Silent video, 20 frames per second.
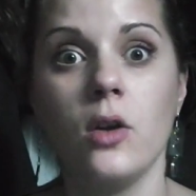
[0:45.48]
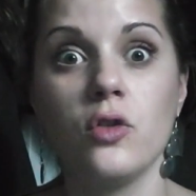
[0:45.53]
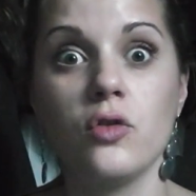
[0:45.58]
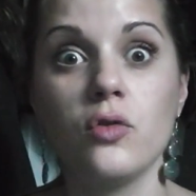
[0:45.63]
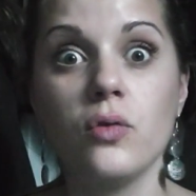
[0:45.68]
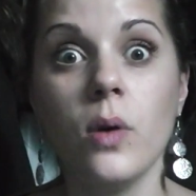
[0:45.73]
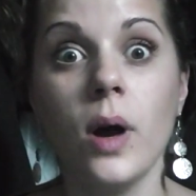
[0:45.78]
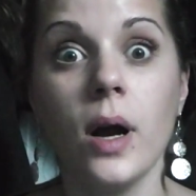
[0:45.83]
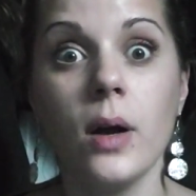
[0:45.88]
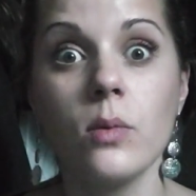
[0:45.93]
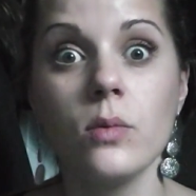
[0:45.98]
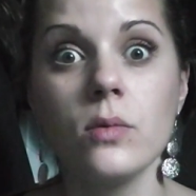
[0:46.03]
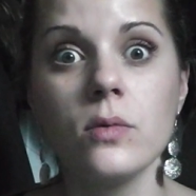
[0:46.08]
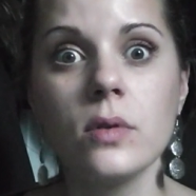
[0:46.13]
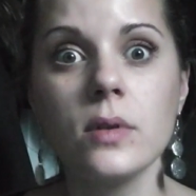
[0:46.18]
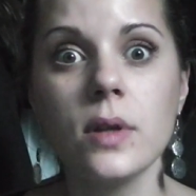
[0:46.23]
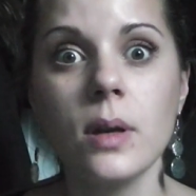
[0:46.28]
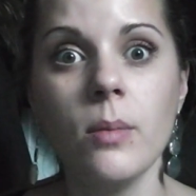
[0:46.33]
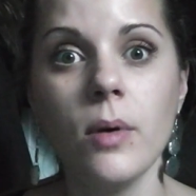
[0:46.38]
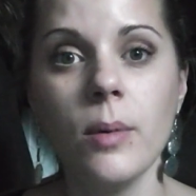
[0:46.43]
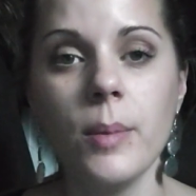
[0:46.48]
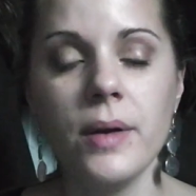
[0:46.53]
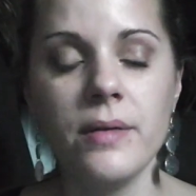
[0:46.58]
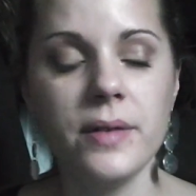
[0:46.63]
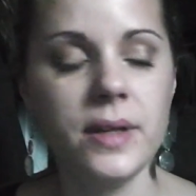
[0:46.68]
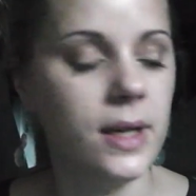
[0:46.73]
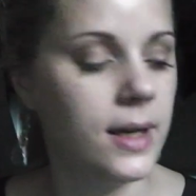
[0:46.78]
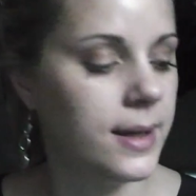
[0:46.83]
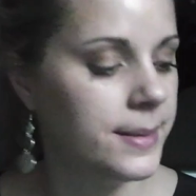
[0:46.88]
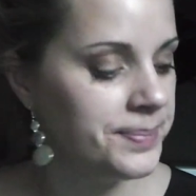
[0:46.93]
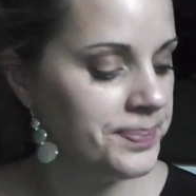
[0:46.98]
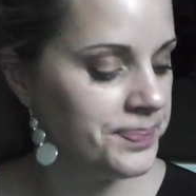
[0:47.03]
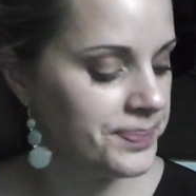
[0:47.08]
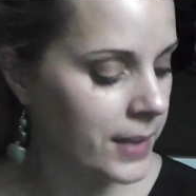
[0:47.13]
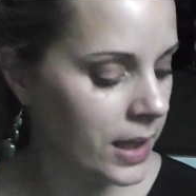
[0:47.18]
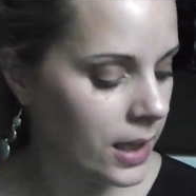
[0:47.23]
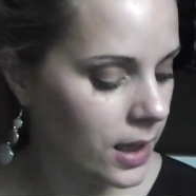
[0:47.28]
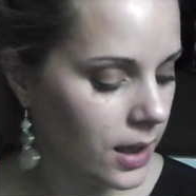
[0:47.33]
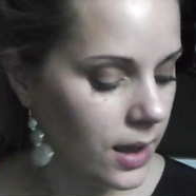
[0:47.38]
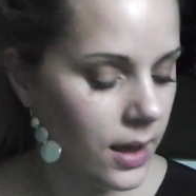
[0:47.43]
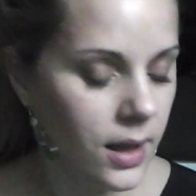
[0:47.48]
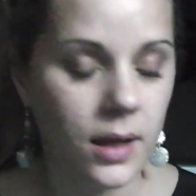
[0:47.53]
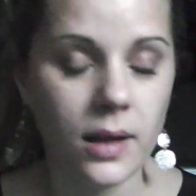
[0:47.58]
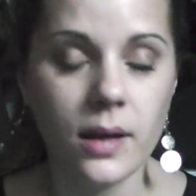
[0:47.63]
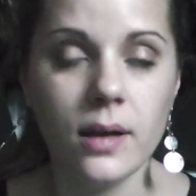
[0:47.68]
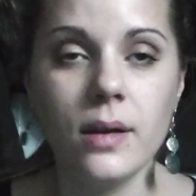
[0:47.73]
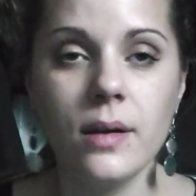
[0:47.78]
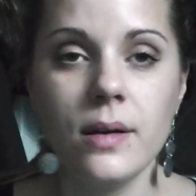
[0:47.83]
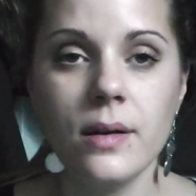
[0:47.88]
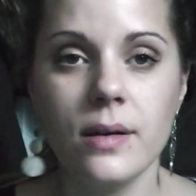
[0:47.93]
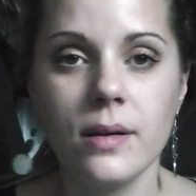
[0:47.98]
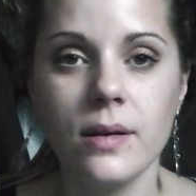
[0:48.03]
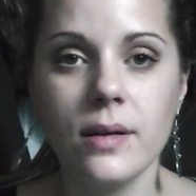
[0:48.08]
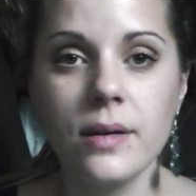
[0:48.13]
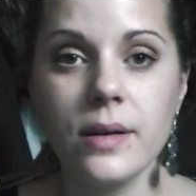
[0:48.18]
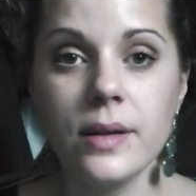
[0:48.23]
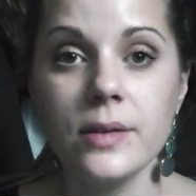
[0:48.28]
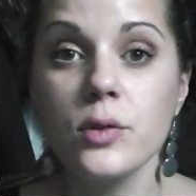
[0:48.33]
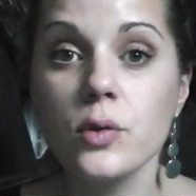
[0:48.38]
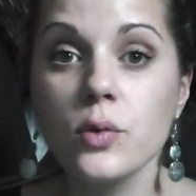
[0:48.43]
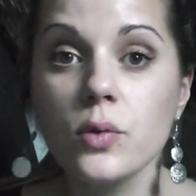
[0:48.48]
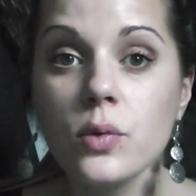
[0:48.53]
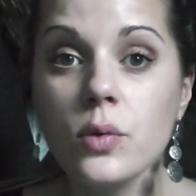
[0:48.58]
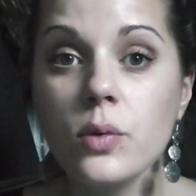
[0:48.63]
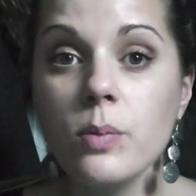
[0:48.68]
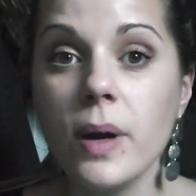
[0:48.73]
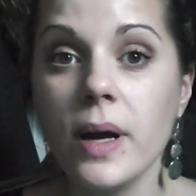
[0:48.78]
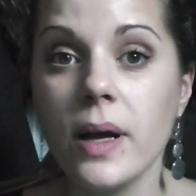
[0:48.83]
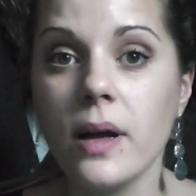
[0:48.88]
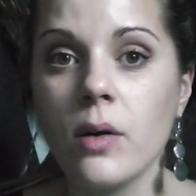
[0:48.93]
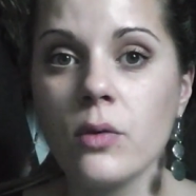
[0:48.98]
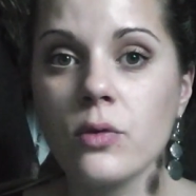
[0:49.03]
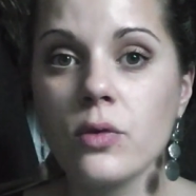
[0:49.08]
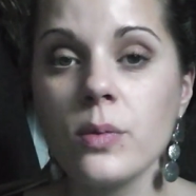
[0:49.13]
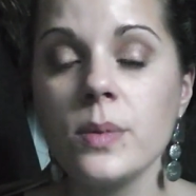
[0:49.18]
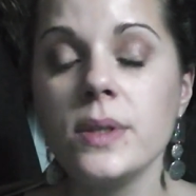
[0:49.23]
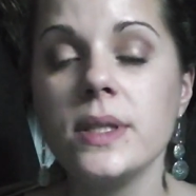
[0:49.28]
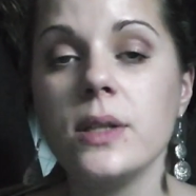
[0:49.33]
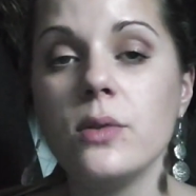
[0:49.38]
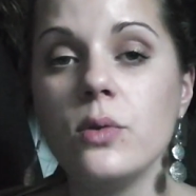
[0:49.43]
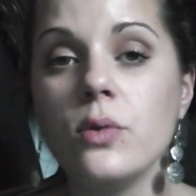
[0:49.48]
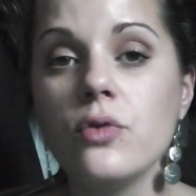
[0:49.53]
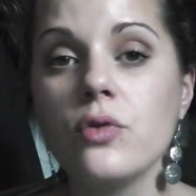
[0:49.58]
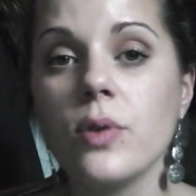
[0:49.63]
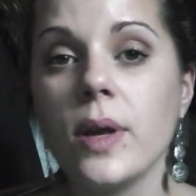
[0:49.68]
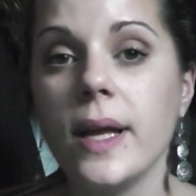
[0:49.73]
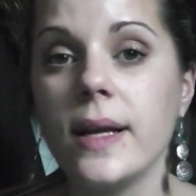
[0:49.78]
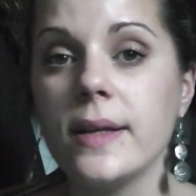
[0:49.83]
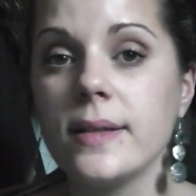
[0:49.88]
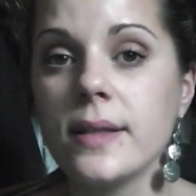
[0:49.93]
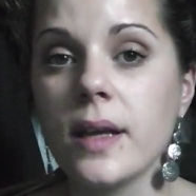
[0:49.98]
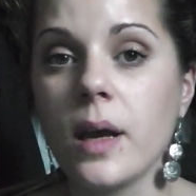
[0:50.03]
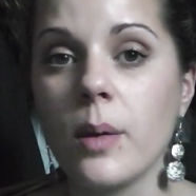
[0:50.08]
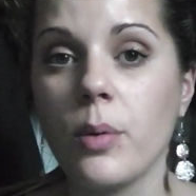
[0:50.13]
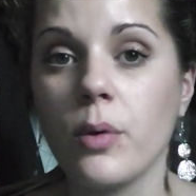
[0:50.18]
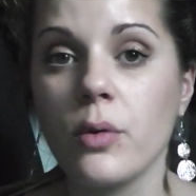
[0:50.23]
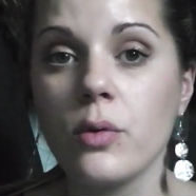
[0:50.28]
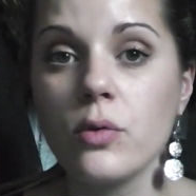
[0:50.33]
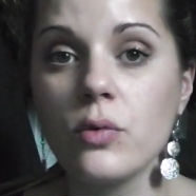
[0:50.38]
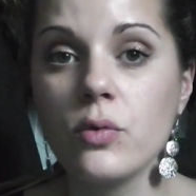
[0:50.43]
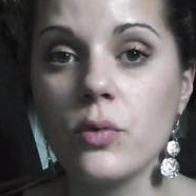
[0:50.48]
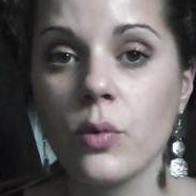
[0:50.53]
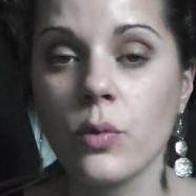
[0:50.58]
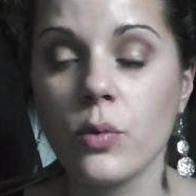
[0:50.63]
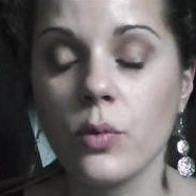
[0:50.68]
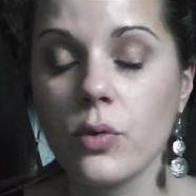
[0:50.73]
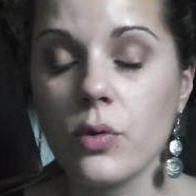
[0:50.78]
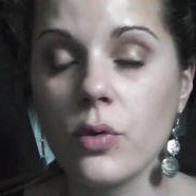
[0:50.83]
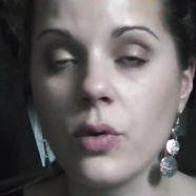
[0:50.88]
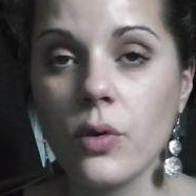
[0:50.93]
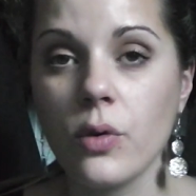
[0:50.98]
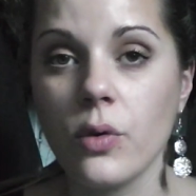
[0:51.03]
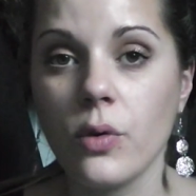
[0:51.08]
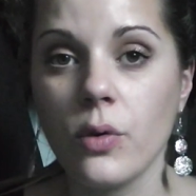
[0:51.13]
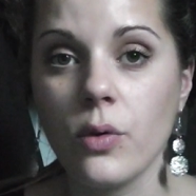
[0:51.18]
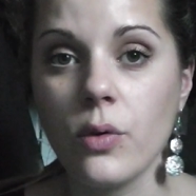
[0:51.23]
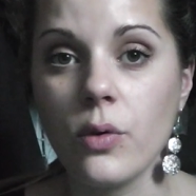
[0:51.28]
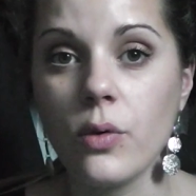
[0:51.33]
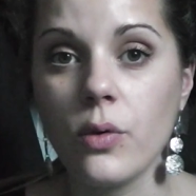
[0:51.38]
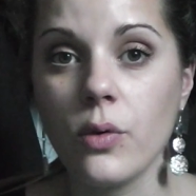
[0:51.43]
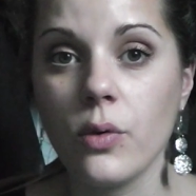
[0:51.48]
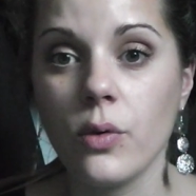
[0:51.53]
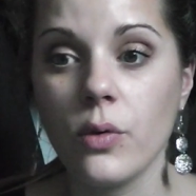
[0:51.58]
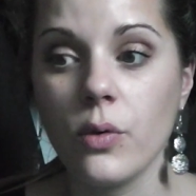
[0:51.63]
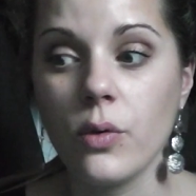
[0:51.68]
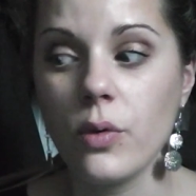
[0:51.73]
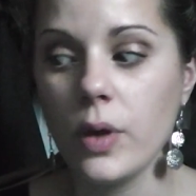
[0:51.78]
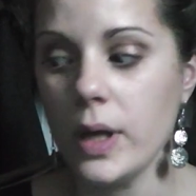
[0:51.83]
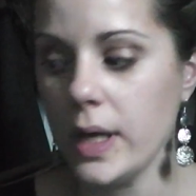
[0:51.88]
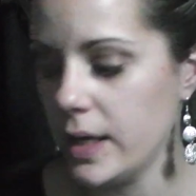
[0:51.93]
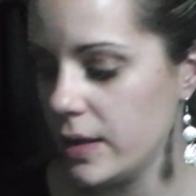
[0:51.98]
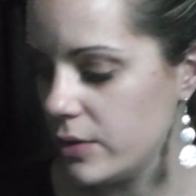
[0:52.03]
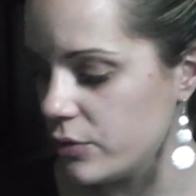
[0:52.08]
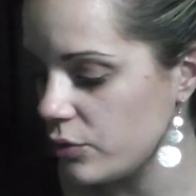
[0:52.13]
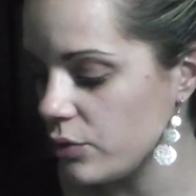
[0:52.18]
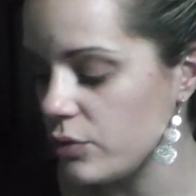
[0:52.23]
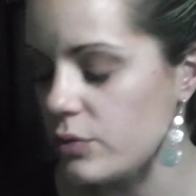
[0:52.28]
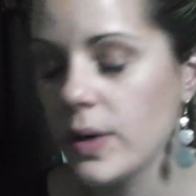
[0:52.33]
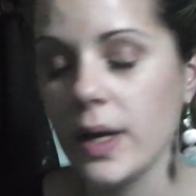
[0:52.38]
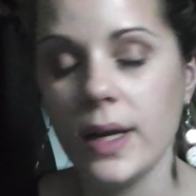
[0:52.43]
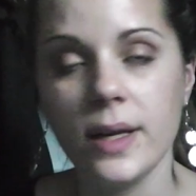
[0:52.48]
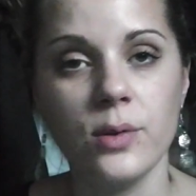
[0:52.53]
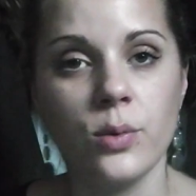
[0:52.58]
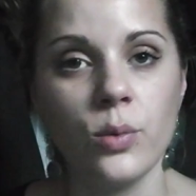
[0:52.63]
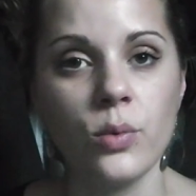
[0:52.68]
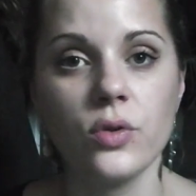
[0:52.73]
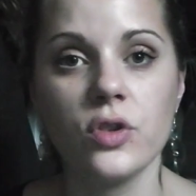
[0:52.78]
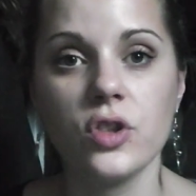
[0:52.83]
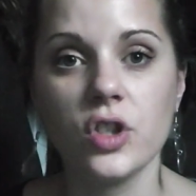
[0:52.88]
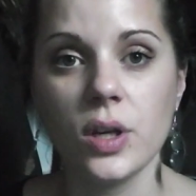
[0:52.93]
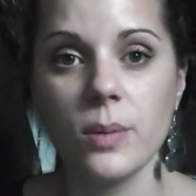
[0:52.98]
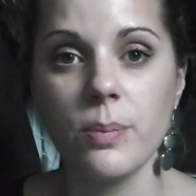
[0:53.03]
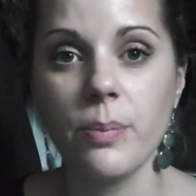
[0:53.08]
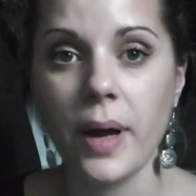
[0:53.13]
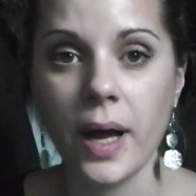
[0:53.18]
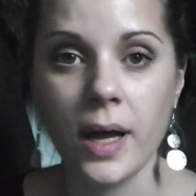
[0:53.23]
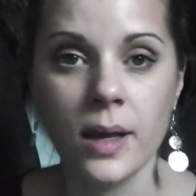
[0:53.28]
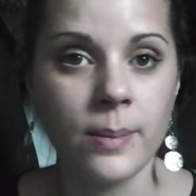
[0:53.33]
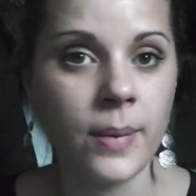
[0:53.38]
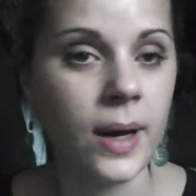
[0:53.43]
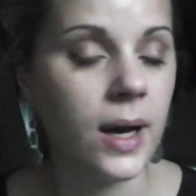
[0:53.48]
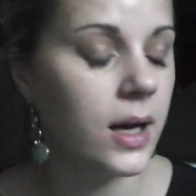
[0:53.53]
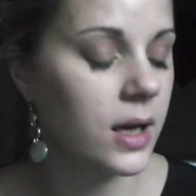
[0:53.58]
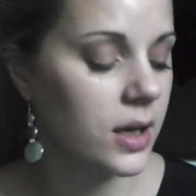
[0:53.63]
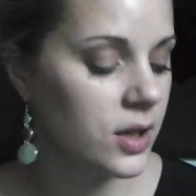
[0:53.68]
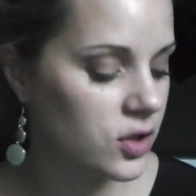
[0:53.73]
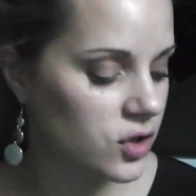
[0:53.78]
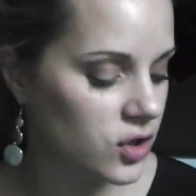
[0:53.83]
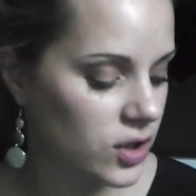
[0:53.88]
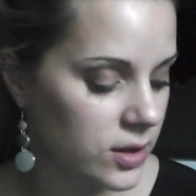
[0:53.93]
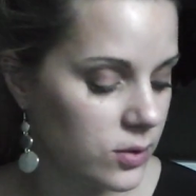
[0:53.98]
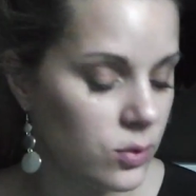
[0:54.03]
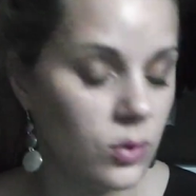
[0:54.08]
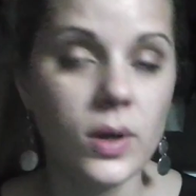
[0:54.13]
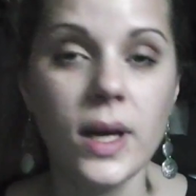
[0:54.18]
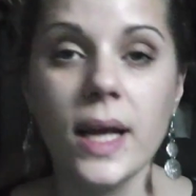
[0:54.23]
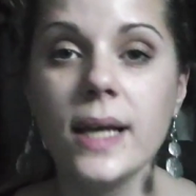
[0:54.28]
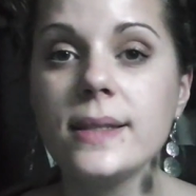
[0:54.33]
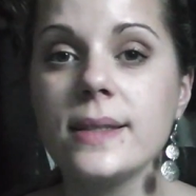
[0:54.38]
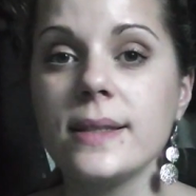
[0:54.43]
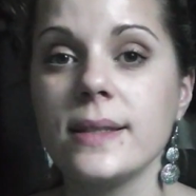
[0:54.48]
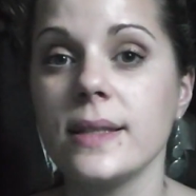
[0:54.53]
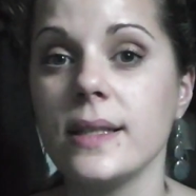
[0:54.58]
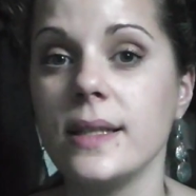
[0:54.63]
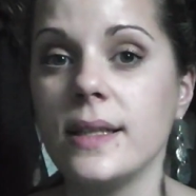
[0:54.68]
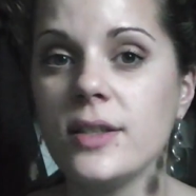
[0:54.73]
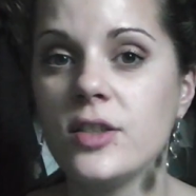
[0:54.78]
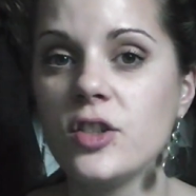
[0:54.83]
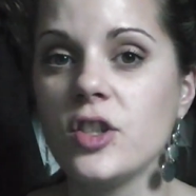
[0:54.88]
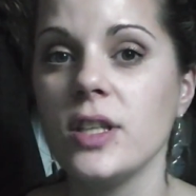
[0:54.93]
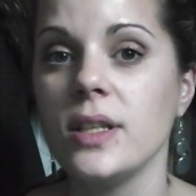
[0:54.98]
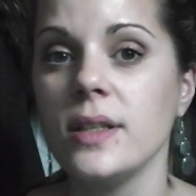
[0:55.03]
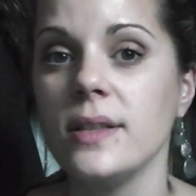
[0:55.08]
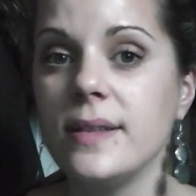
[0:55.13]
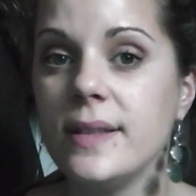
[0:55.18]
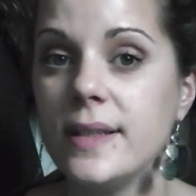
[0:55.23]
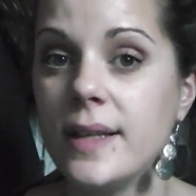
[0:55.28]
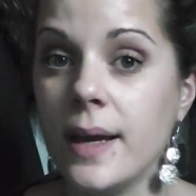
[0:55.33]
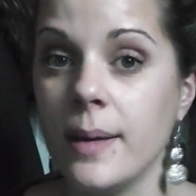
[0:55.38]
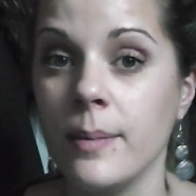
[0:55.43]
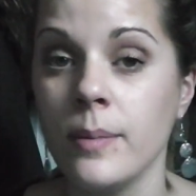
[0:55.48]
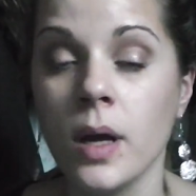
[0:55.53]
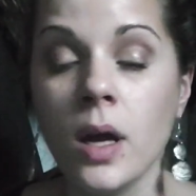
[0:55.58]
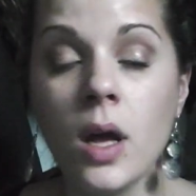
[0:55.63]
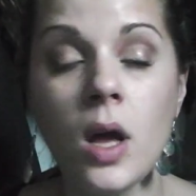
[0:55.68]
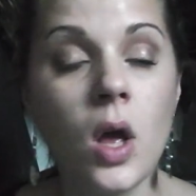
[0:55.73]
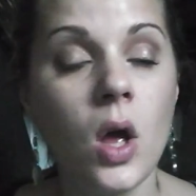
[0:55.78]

Je vous raconte totalement ma vie là. et du coup, bah, entre midi et deux, je suis allée à Saarbrück, donc et je suis allée donc chez Primark, chez Douglas et chez DM.